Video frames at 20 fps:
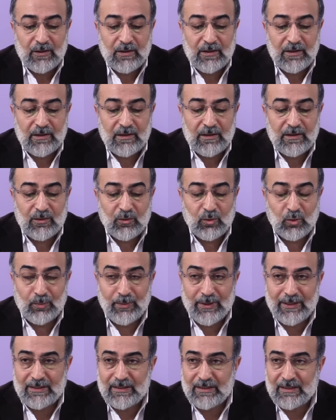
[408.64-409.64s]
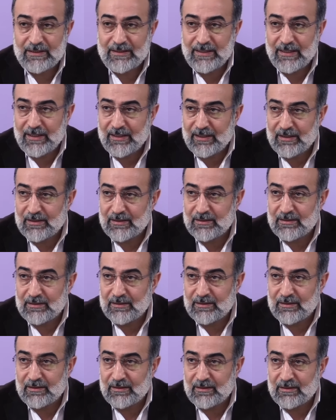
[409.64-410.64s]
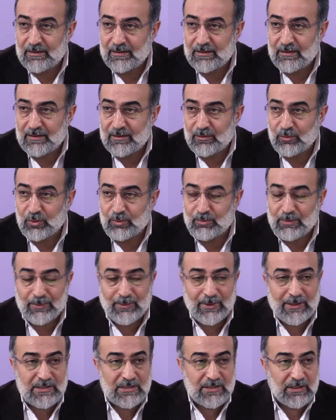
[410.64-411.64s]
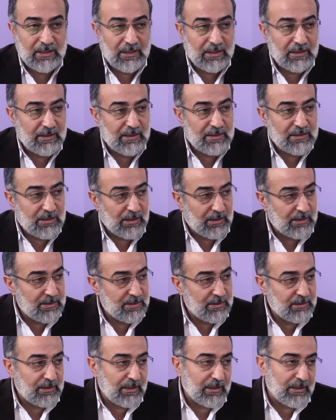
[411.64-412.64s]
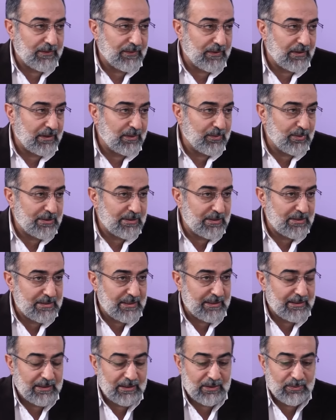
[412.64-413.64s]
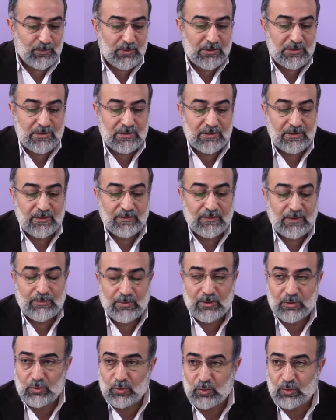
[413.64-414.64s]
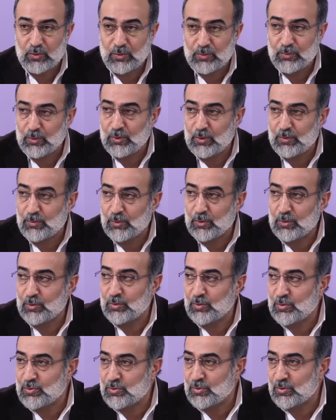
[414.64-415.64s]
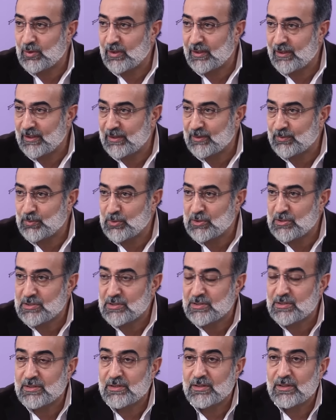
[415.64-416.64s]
Ee, o Medine'de e, hurma bahçelerinde çalışırken Efendimiz hicret etmiş ve bir yolunu bulup onun huzuruna gitmiş.